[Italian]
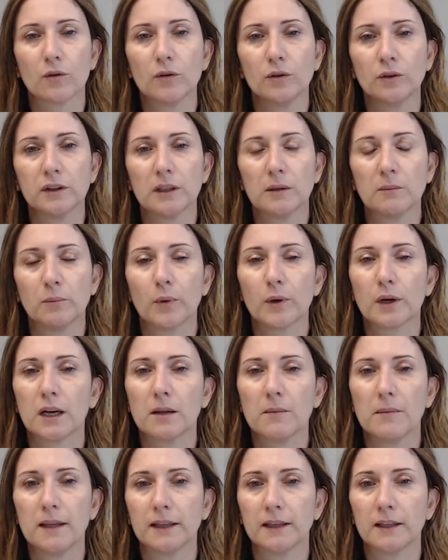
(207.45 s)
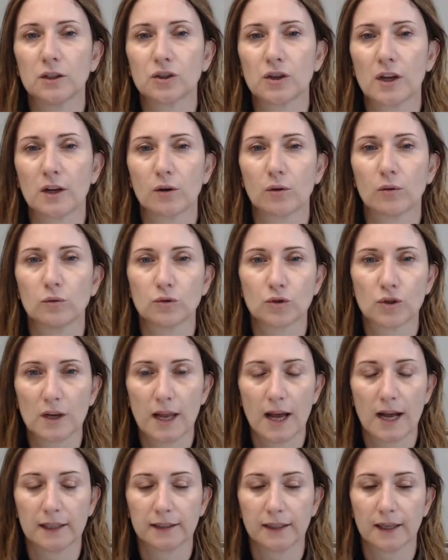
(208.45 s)
Contemporaneamente c'è cioè
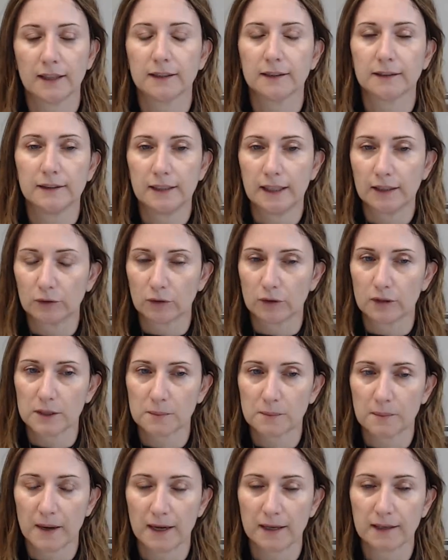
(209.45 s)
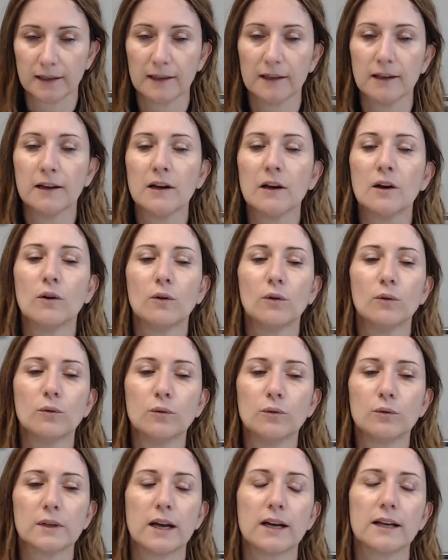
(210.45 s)
congelata dietro le spalle
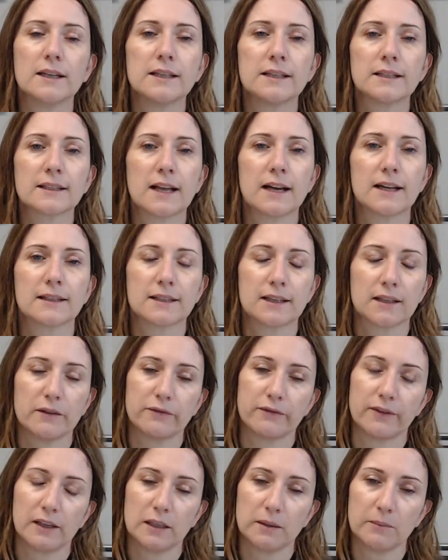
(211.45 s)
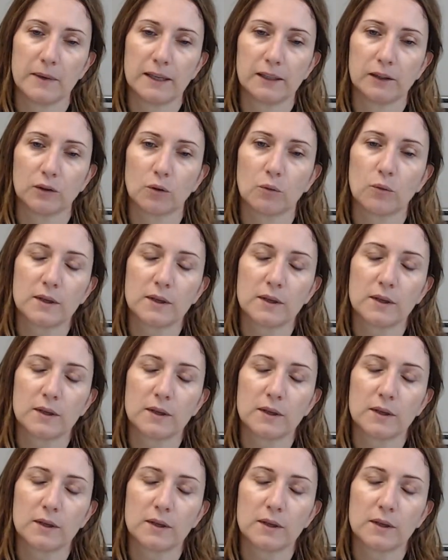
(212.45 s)
una istanza di fallimento.